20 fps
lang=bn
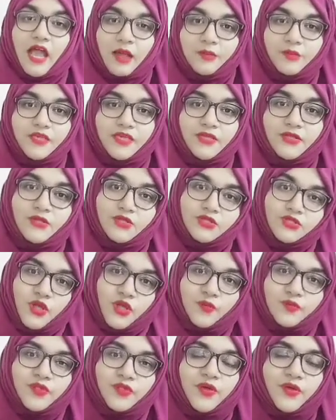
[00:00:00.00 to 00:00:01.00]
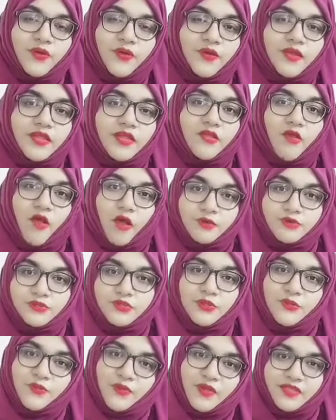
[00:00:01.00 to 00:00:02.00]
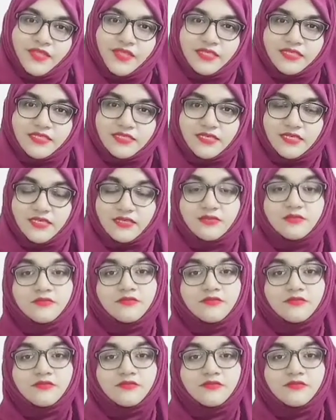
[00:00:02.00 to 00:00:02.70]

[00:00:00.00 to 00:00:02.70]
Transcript: আমি কিন্তু সব ধরনের অপশন বলে দিচ্ছি